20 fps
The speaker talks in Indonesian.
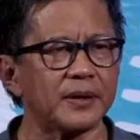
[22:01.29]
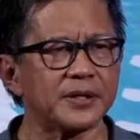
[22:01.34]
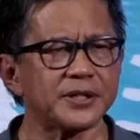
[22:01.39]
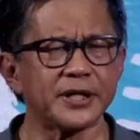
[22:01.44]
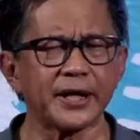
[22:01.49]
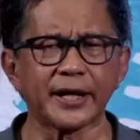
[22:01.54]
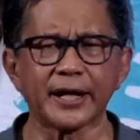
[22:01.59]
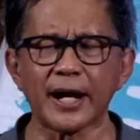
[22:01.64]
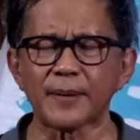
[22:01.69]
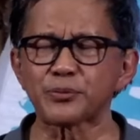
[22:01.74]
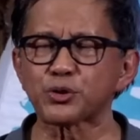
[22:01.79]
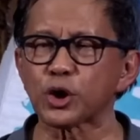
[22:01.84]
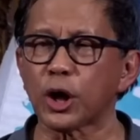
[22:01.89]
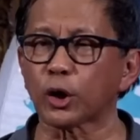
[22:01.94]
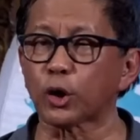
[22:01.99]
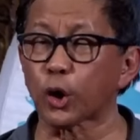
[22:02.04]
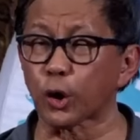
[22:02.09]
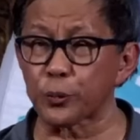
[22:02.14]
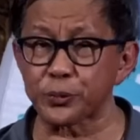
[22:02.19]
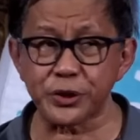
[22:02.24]
Sehingga dalam soal
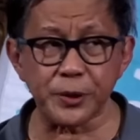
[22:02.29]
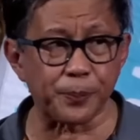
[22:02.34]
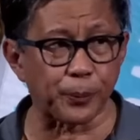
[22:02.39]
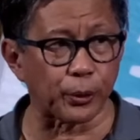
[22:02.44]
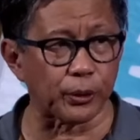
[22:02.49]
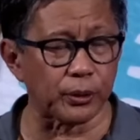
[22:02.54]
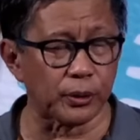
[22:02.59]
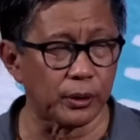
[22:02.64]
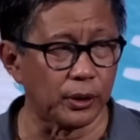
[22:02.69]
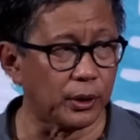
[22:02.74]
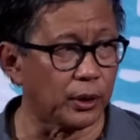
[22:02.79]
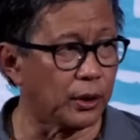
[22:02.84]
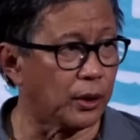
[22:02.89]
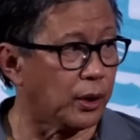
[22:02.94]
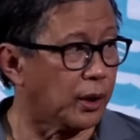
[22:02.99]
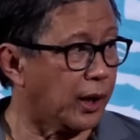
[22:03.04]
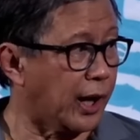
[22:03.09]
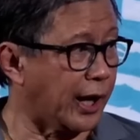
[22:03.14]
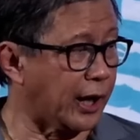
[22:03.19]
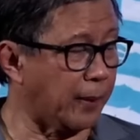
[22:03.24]
korupsi pun,
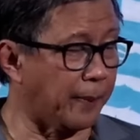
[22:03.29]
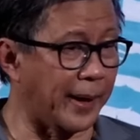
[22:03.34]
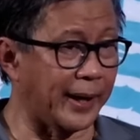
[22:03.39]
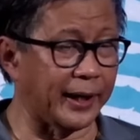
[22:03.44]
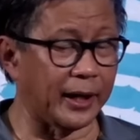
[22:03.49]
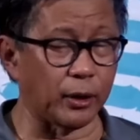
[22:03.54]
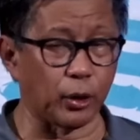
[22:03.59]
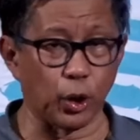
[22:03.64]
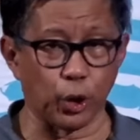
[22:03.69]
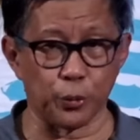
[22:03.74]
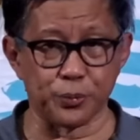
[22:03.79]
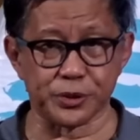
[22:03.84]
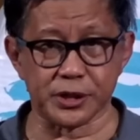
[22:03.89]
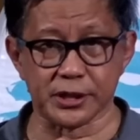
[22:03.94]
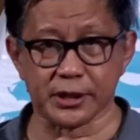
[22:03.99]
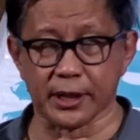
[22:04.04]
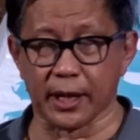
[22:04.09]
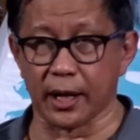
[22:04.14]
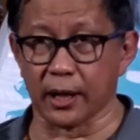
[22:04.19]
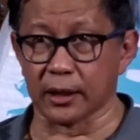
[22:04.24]
Anda bayangin korupsi
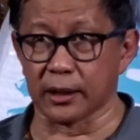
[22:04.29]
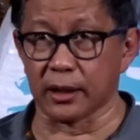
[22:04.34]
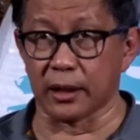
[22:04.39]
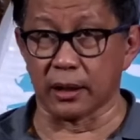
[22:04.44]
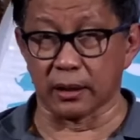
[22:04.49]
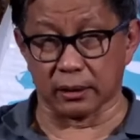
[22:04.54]
sekarang.